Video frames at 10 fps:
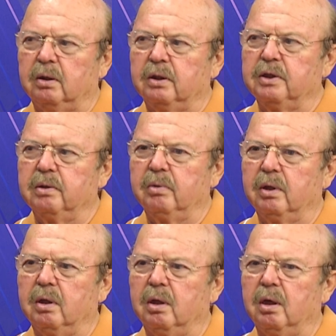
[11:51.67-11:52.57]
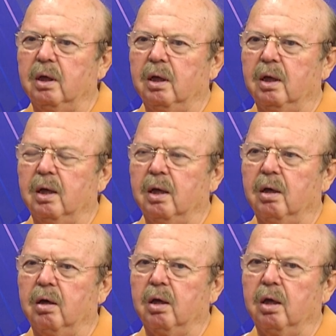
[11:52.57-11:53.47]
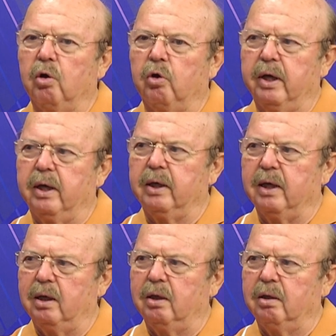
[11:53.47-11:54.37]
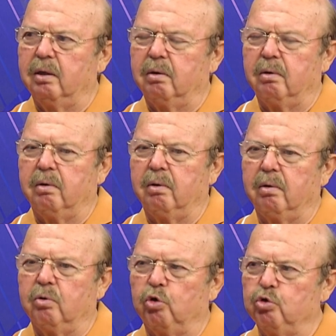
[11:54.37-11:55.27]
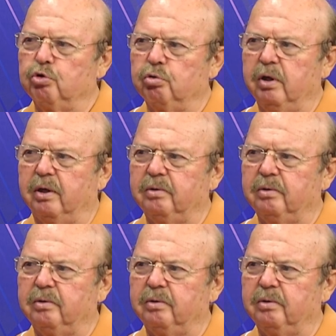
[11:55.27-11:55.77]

Şimdi oraya geldi, konuştu ya.